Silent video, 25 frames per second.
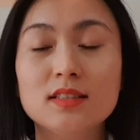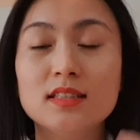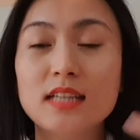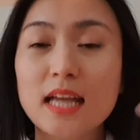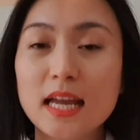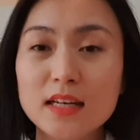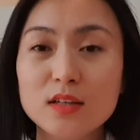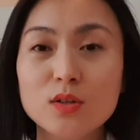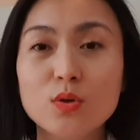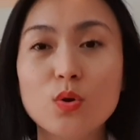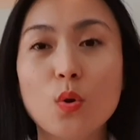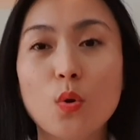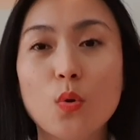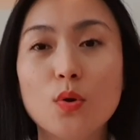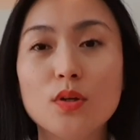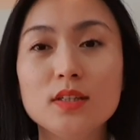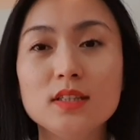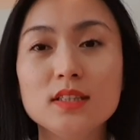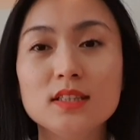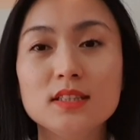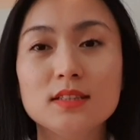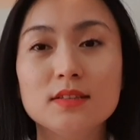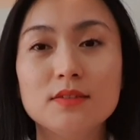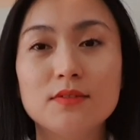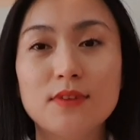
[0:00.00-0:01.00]
kết nối
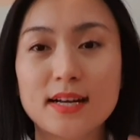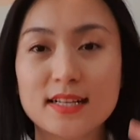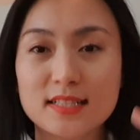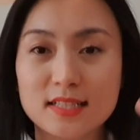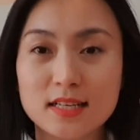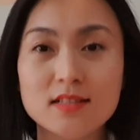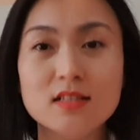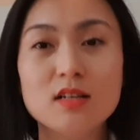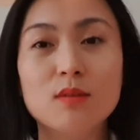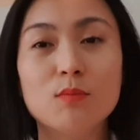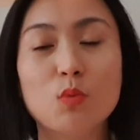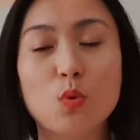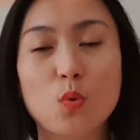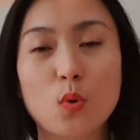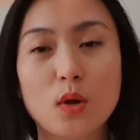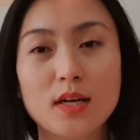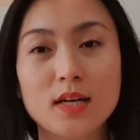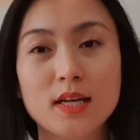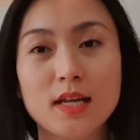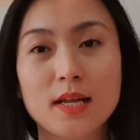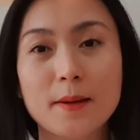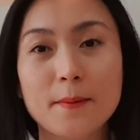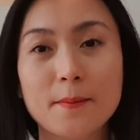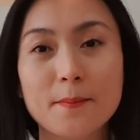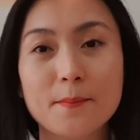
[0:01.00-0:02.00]
và xây dựng mối quan
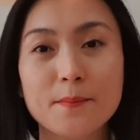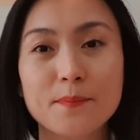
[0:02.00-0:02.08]
hệ.